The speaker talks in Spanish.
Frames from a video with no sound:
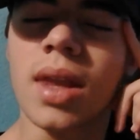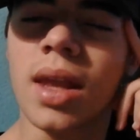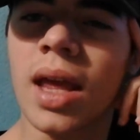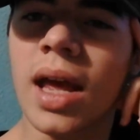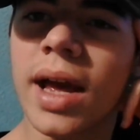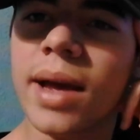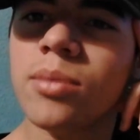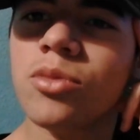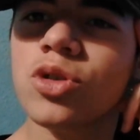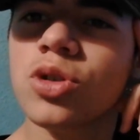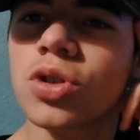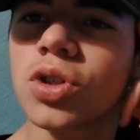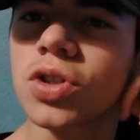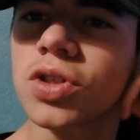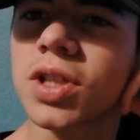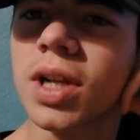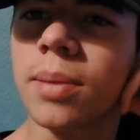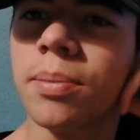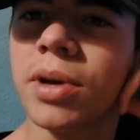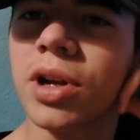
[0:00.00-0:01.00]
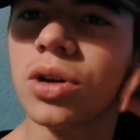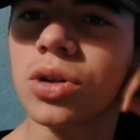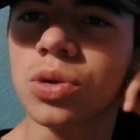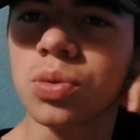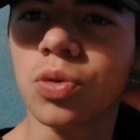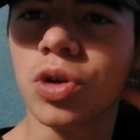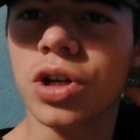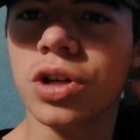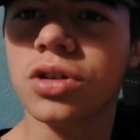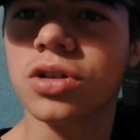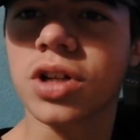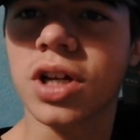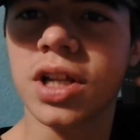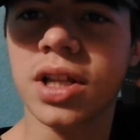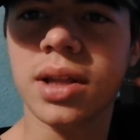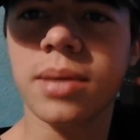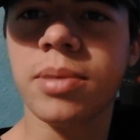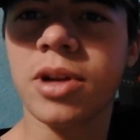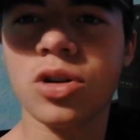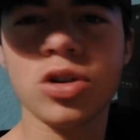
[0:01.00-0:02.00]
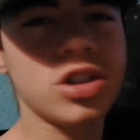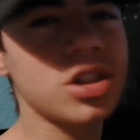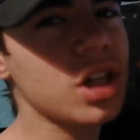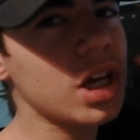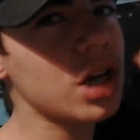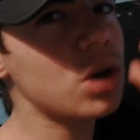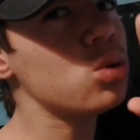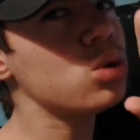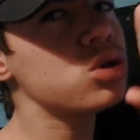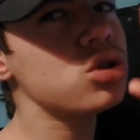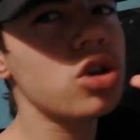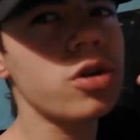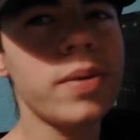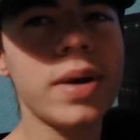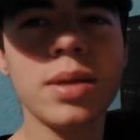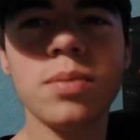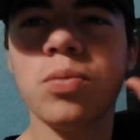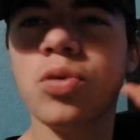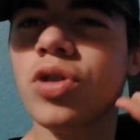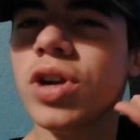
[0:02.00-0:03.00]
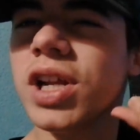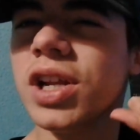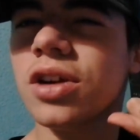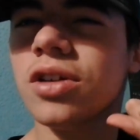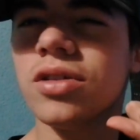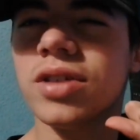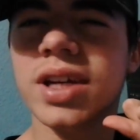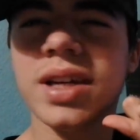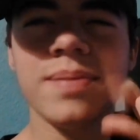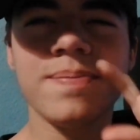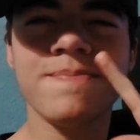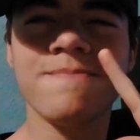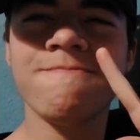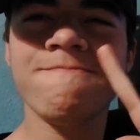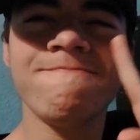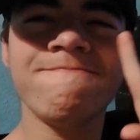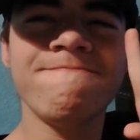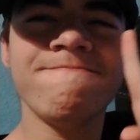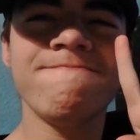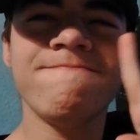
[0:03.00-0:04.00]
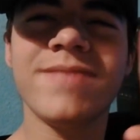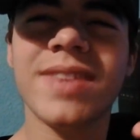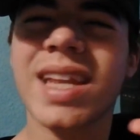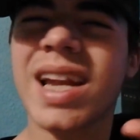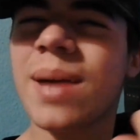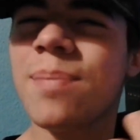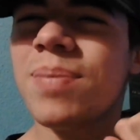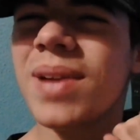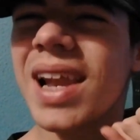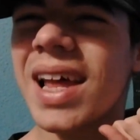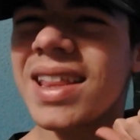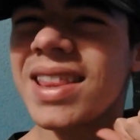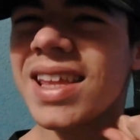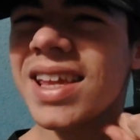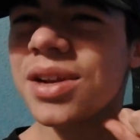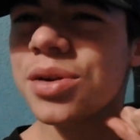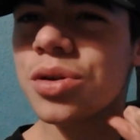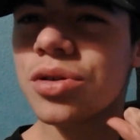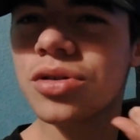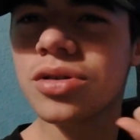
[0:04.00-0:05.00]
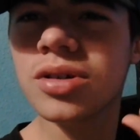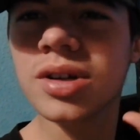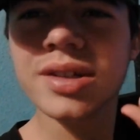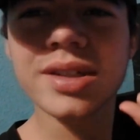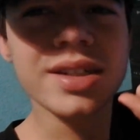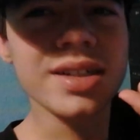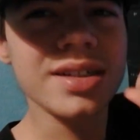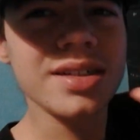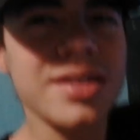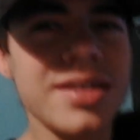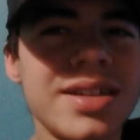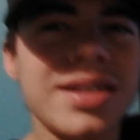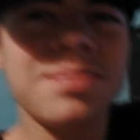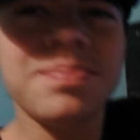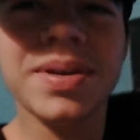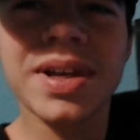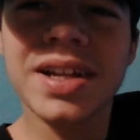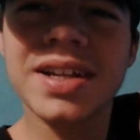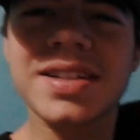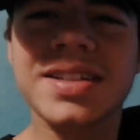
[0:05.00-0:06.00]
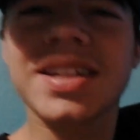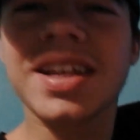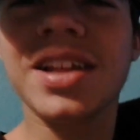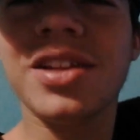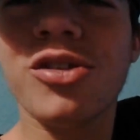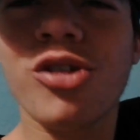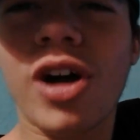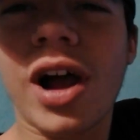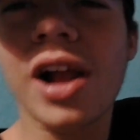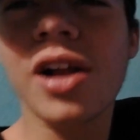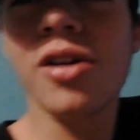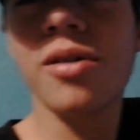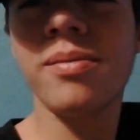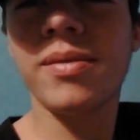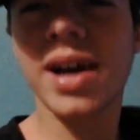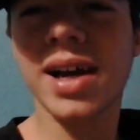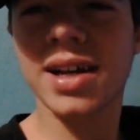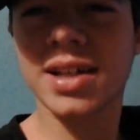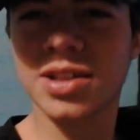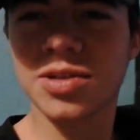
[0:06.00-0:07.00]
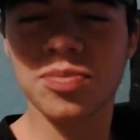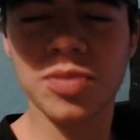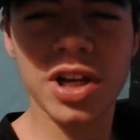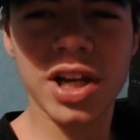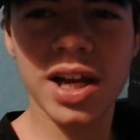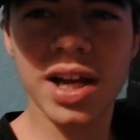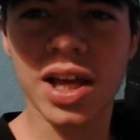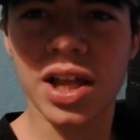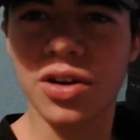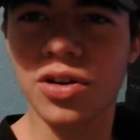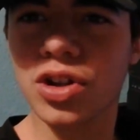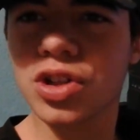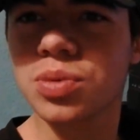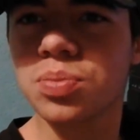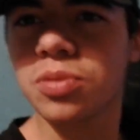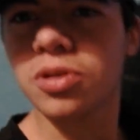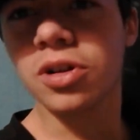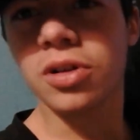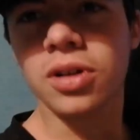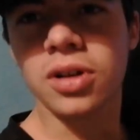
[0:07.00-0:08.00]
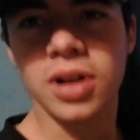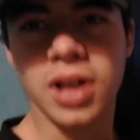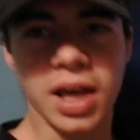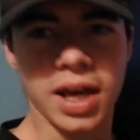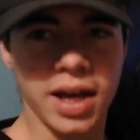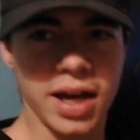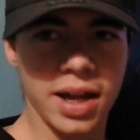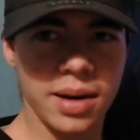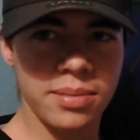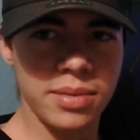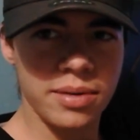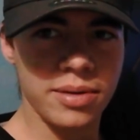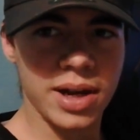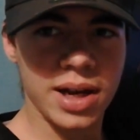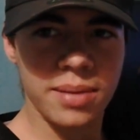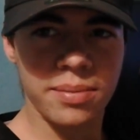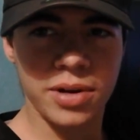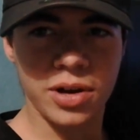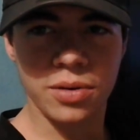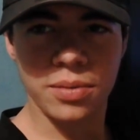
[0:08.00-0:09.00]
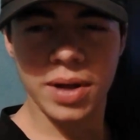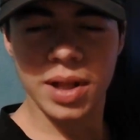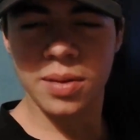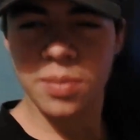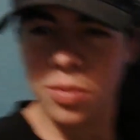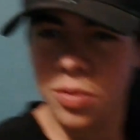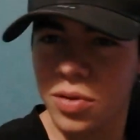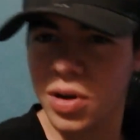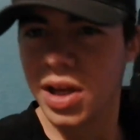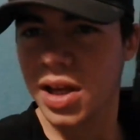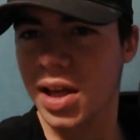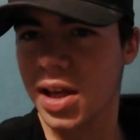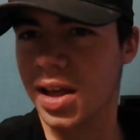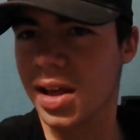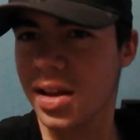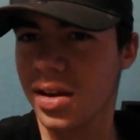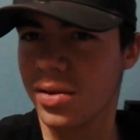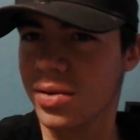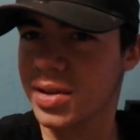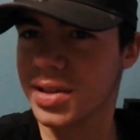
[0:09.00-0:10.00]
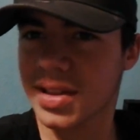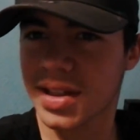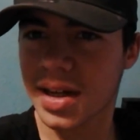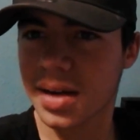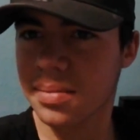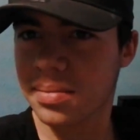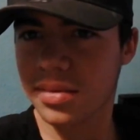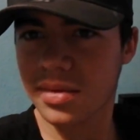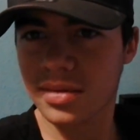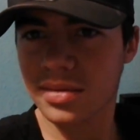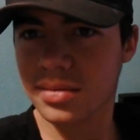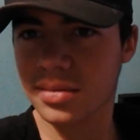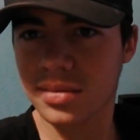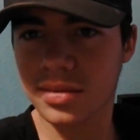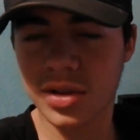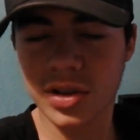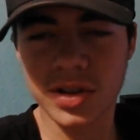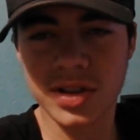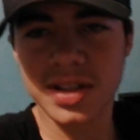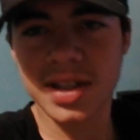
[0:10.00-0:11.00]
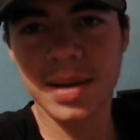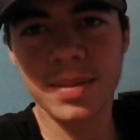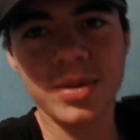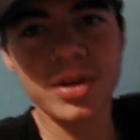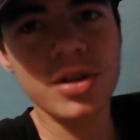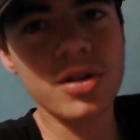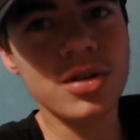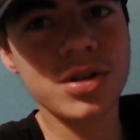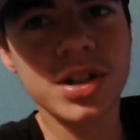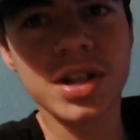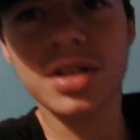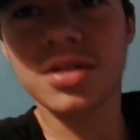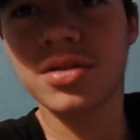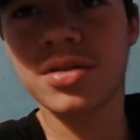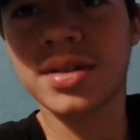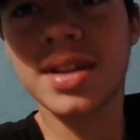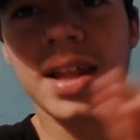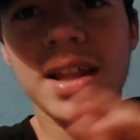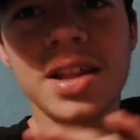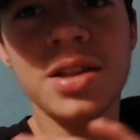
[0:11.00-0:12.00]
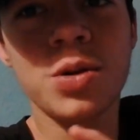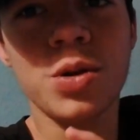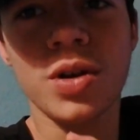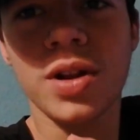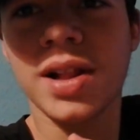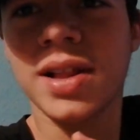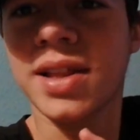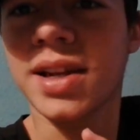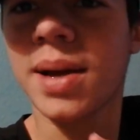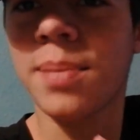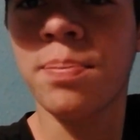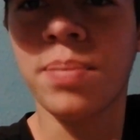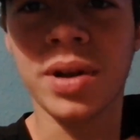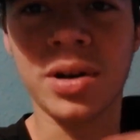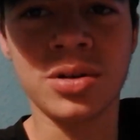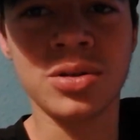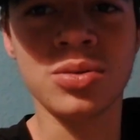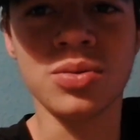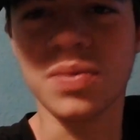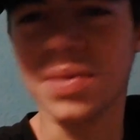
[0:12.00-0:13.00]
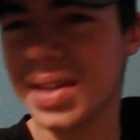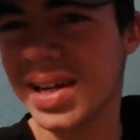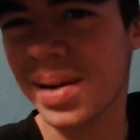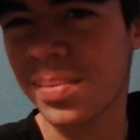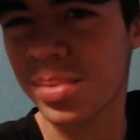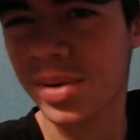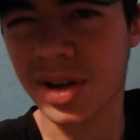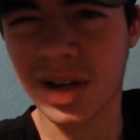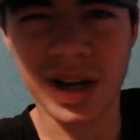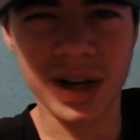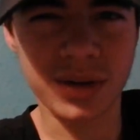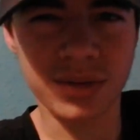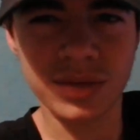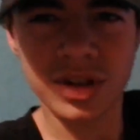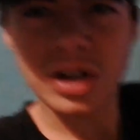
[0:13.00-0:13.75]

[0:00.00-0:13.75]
hay muchos traperos buenos, gente, pero es que justo Bad Bunny no, ¿eh? Mm, trap latino viene siendo algo más... Mira que no es por quejarme, ¿vale? Pero Bad Bunny no es trap. No es trap. Yo lo siento, está dentro del trap, pero es un trap raro.